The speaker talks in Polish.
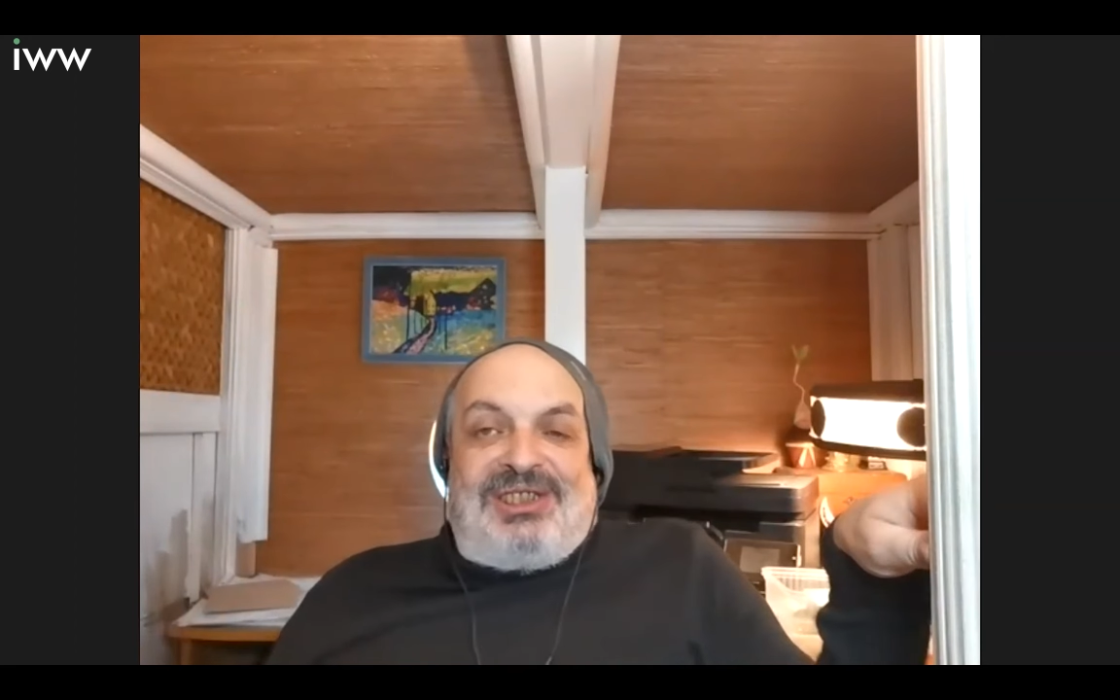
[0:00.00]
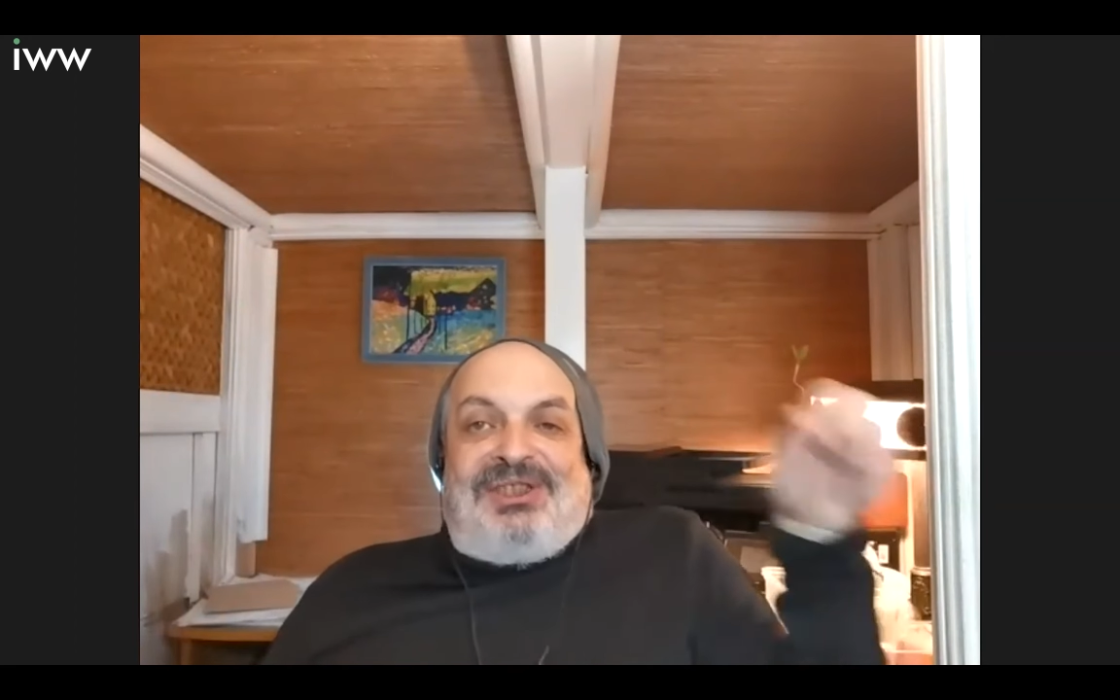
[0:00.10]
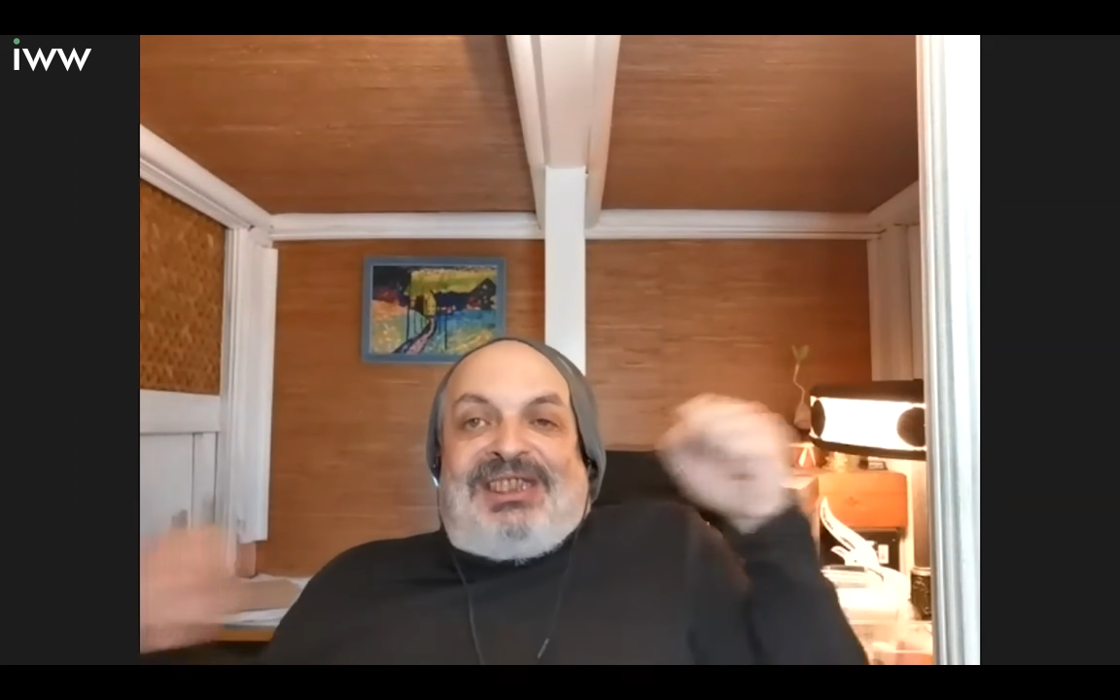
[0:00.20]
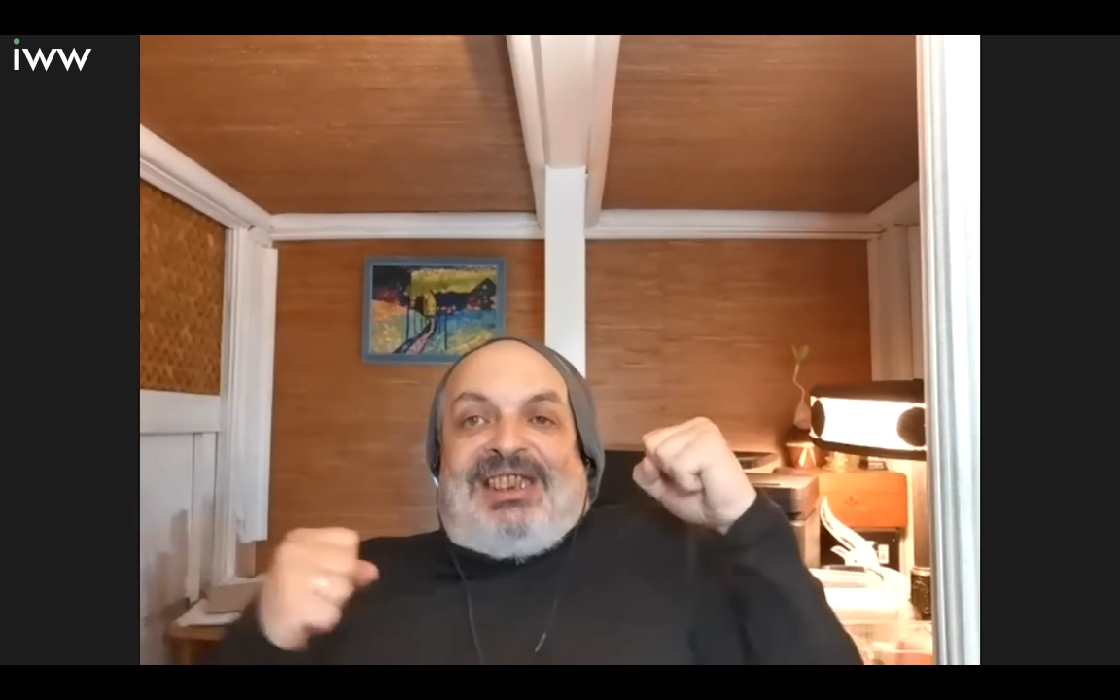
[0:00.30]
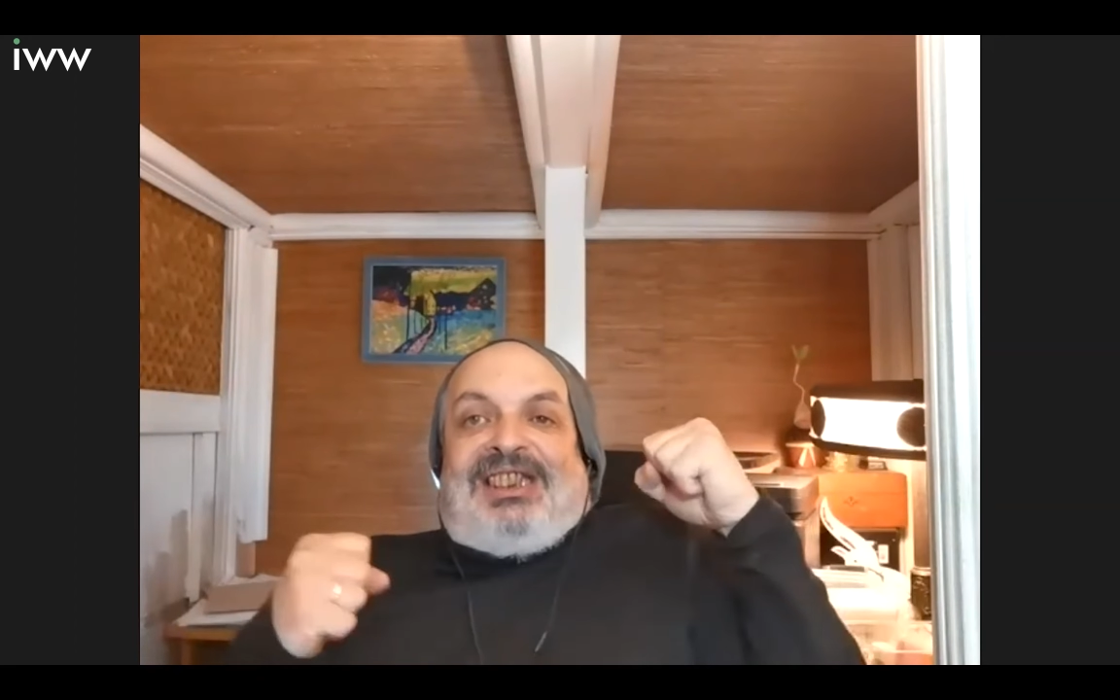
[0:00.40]

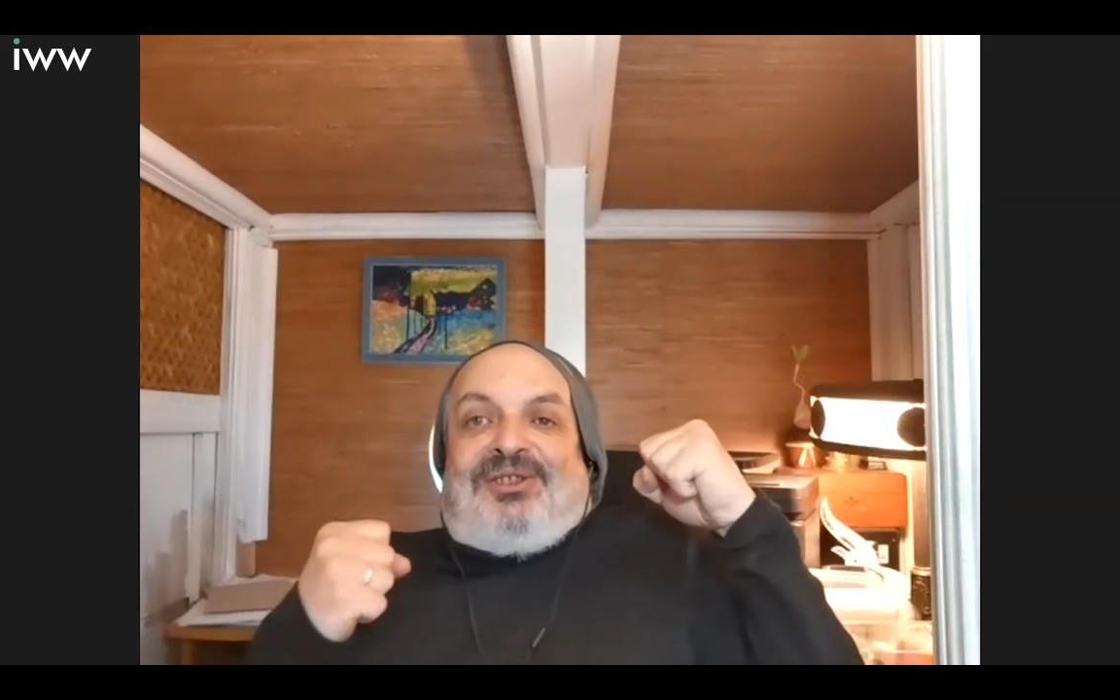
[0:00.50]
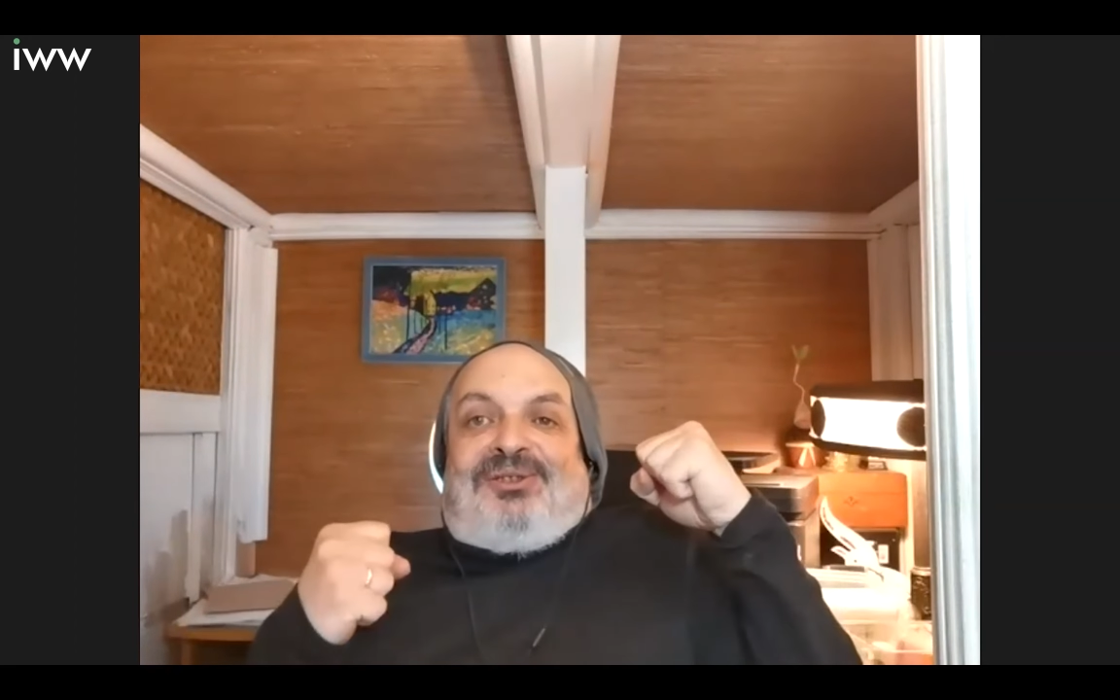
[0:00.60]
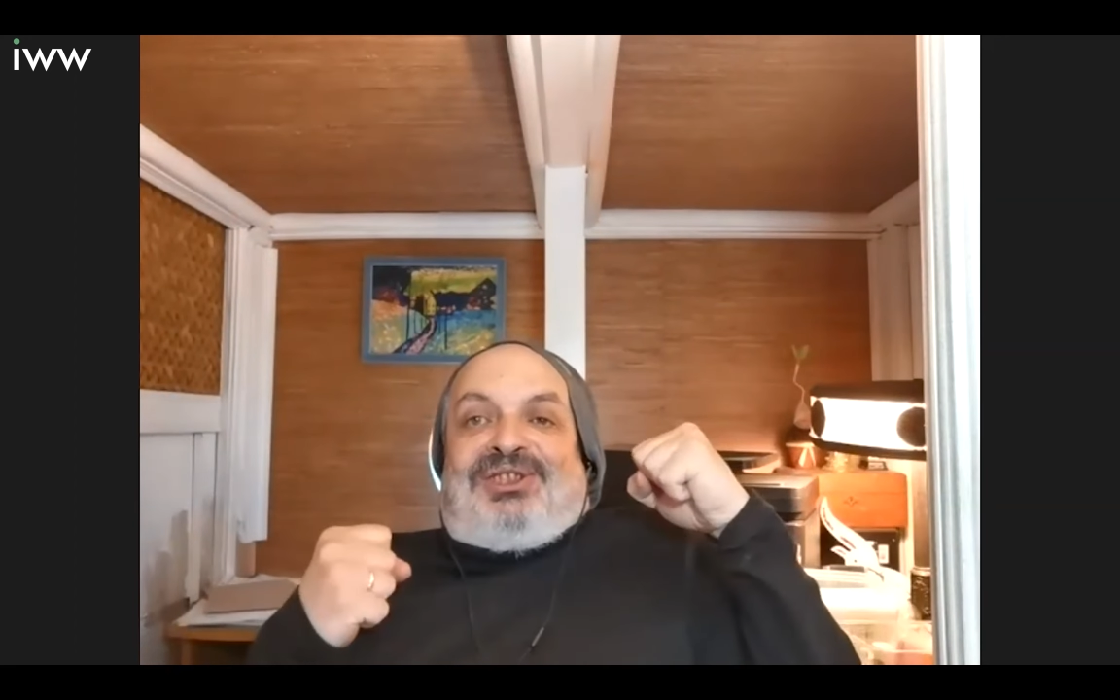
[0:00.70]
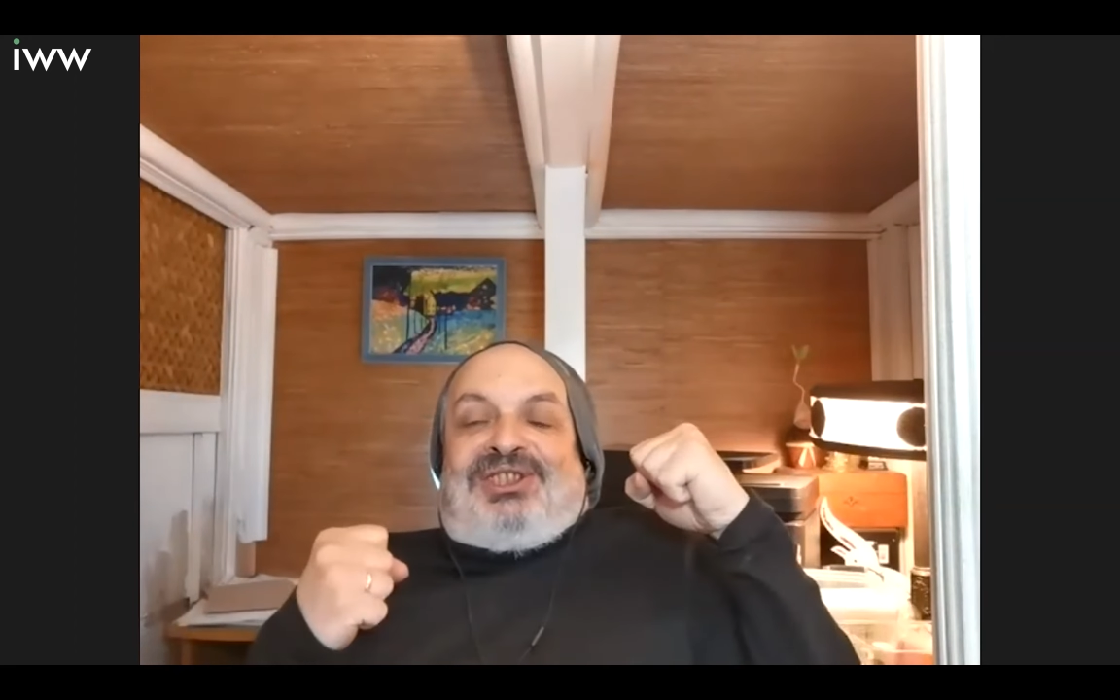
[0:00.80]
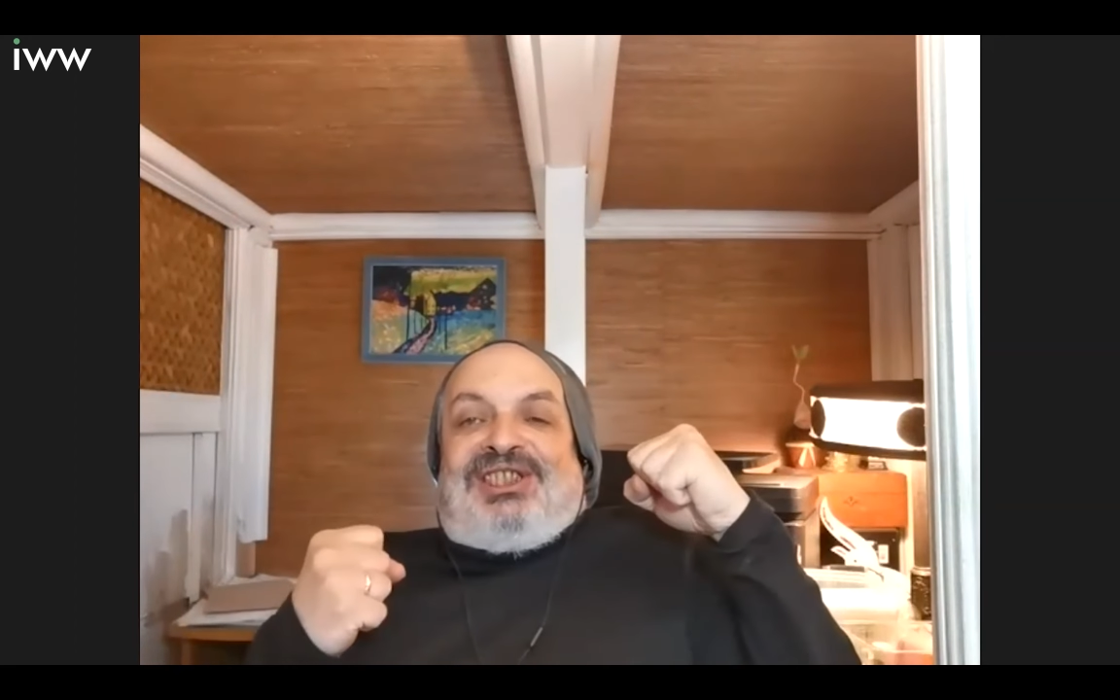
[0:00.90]

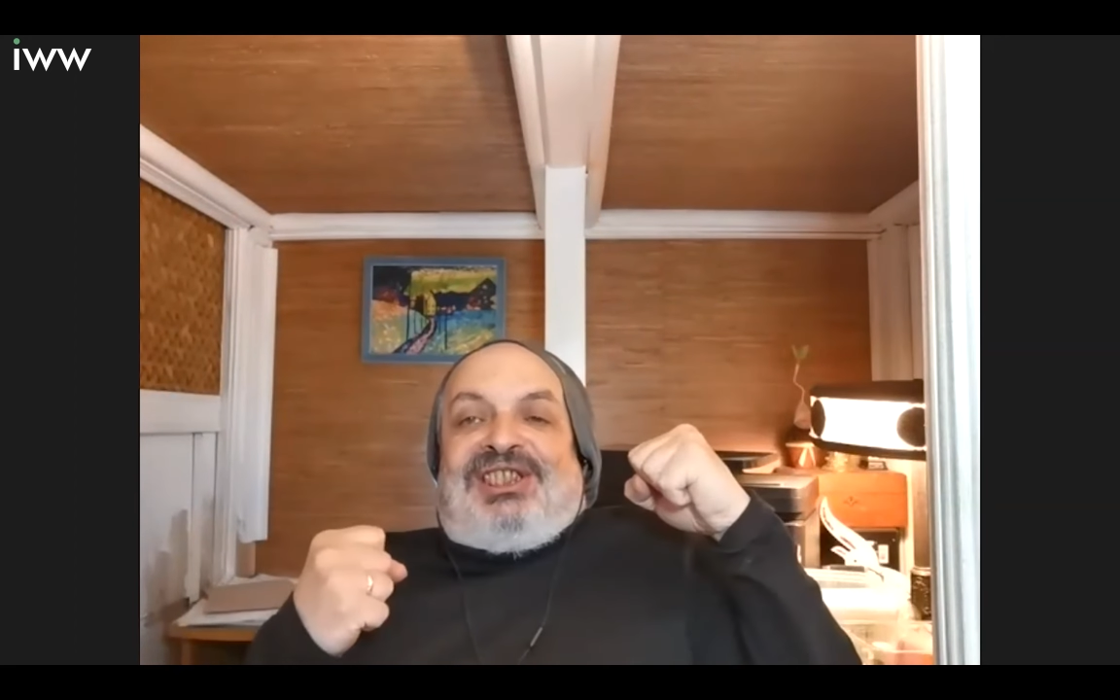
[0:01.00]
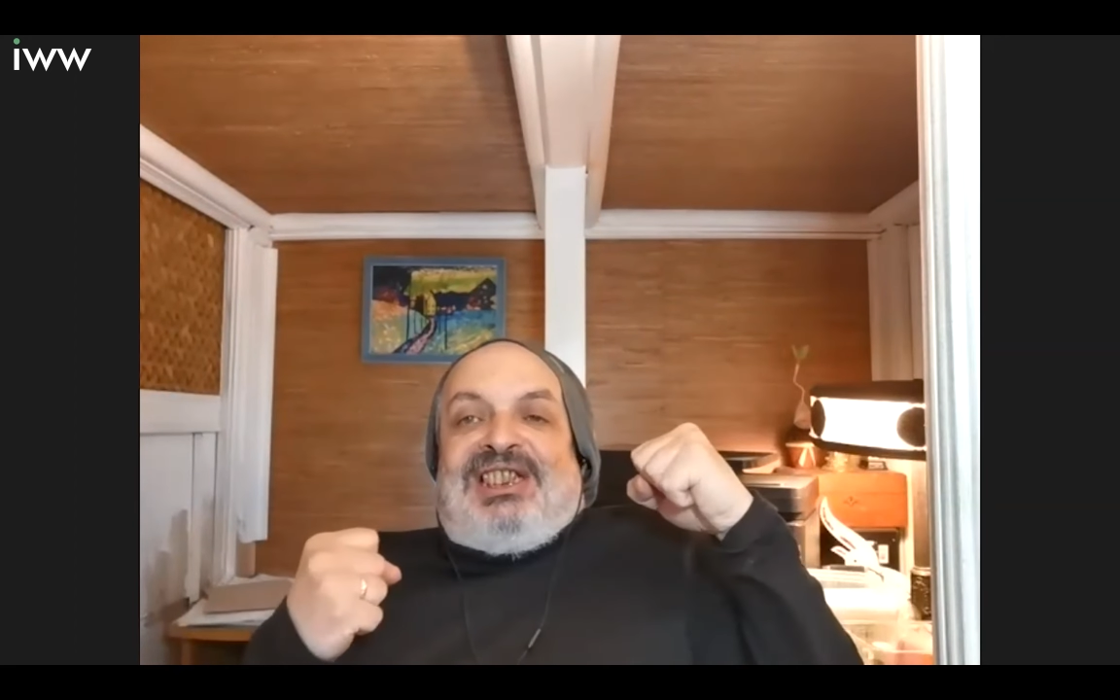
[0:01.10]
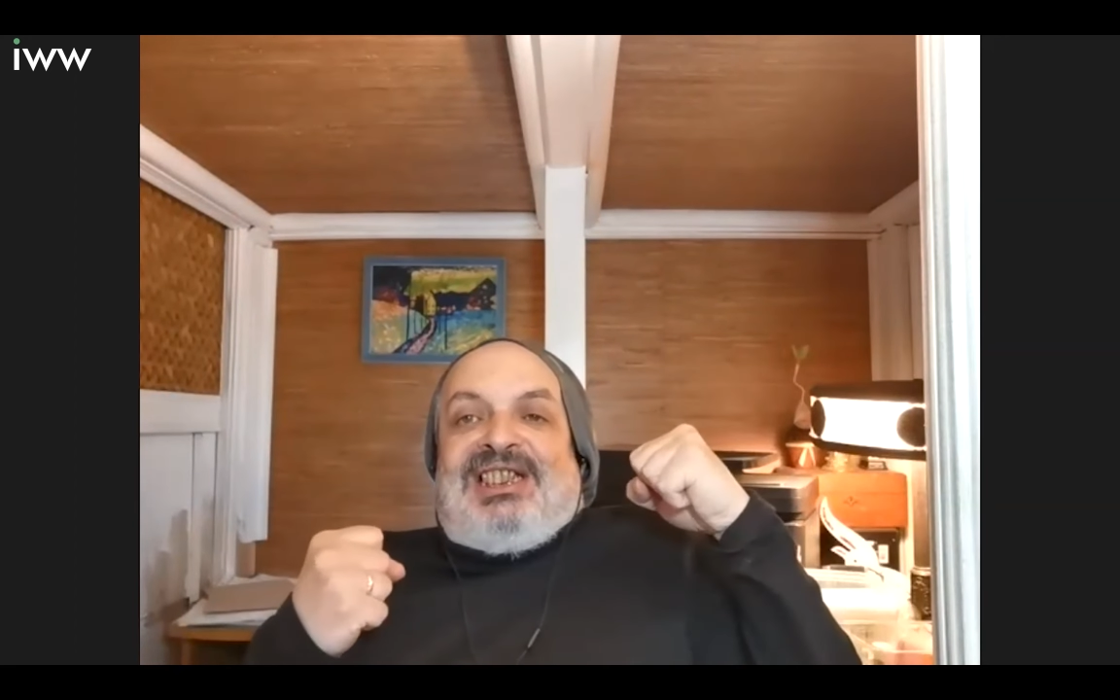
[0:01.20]
związanego z